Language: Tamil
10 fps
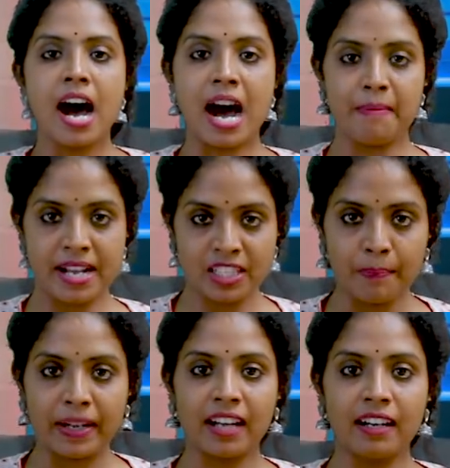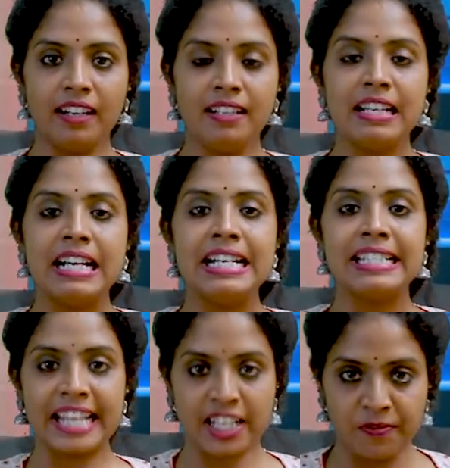ஆபாச படங்கள்
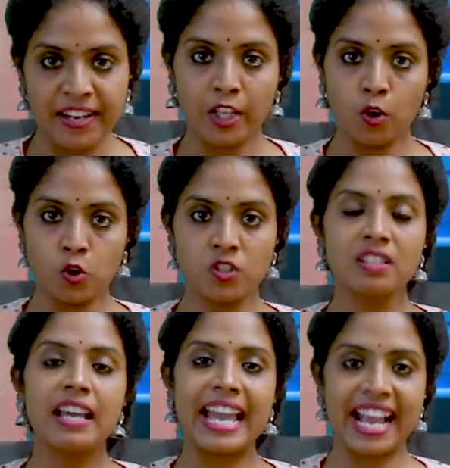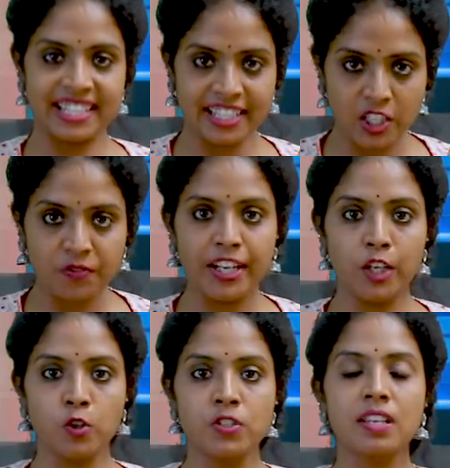செக்ஸ் வீடியோஸ் எக்ஸசஸ்
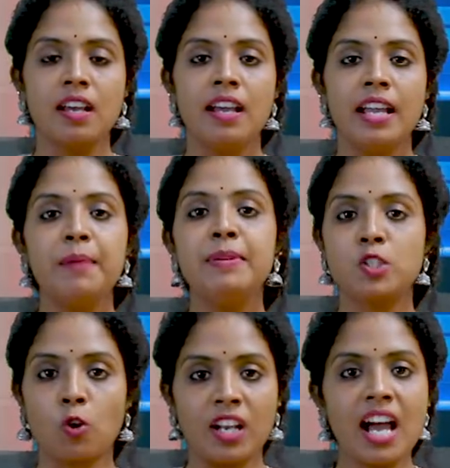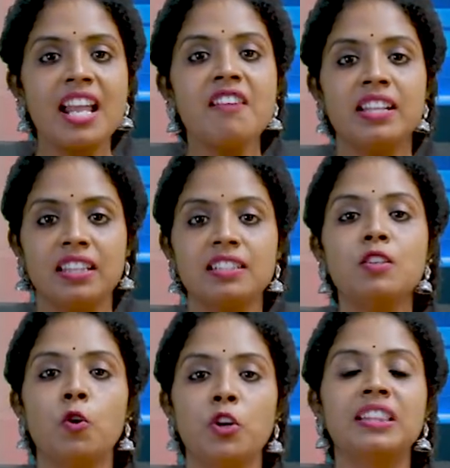வீடியோஸ் இப்படி சொன்னாலே வந்து
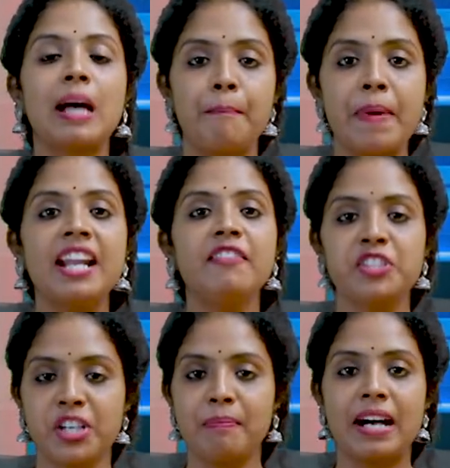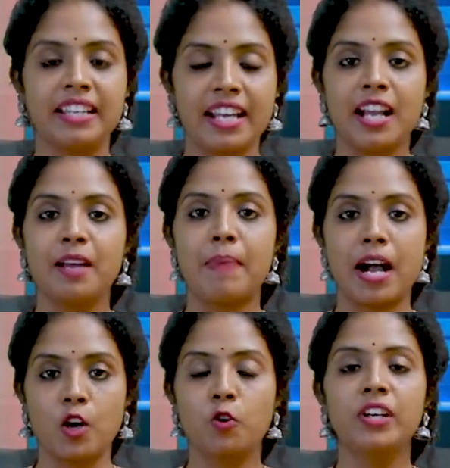ஒரு தப்பான விஷயம் மாதிரியான
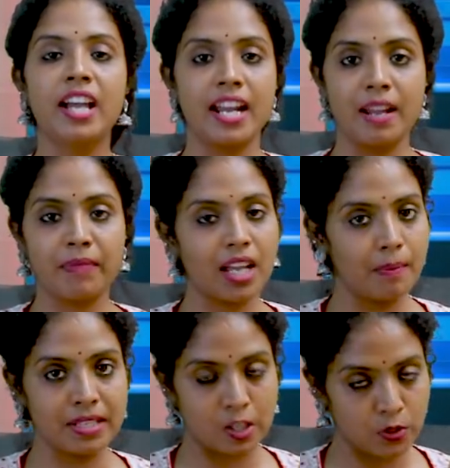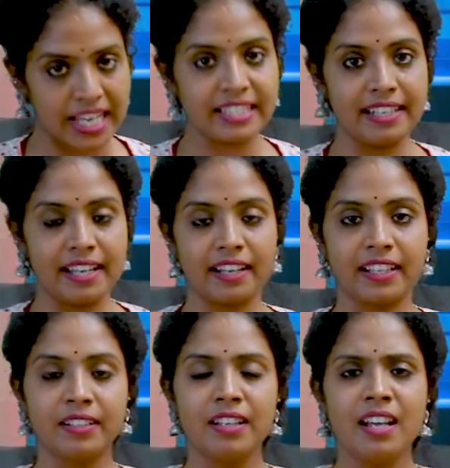பார்க்கக்கூடிய எண்ணம் தான் நம்ம சொசைட்டியில்
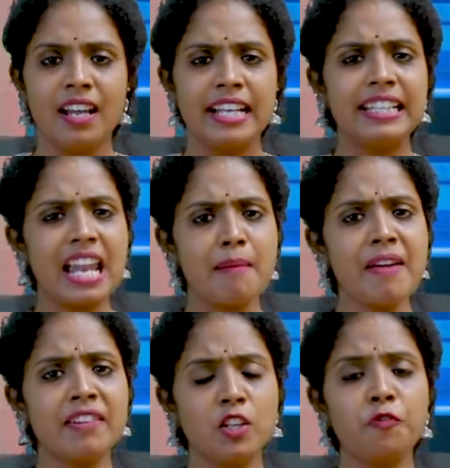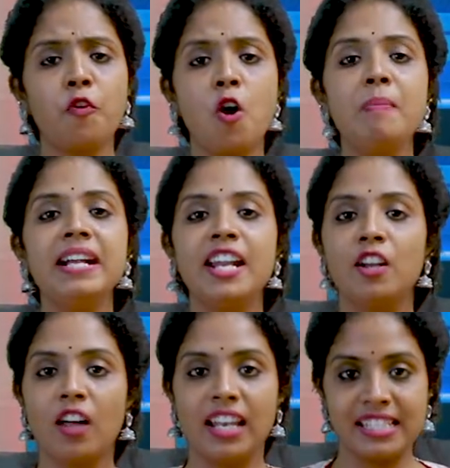இருக்குது இதெல்லாமே வந்து ஃபோர்பிடன்
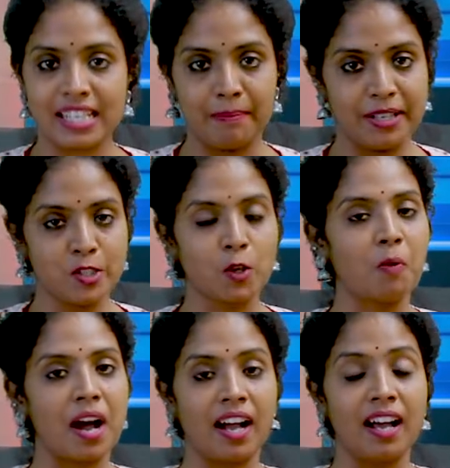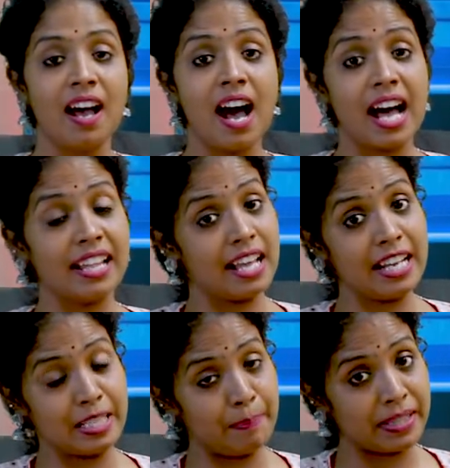நாலேஜ் அப்படின்னு சொல்லுவாங்க
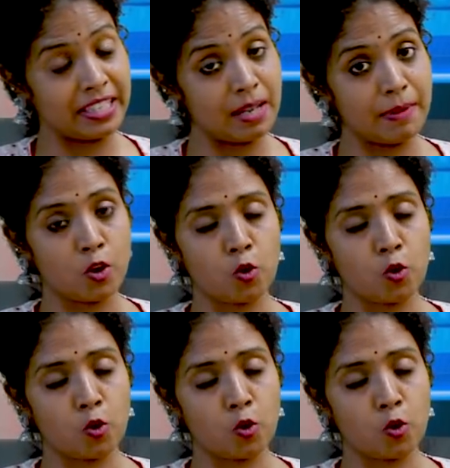அதனால் இதை பற்றி நமக்கு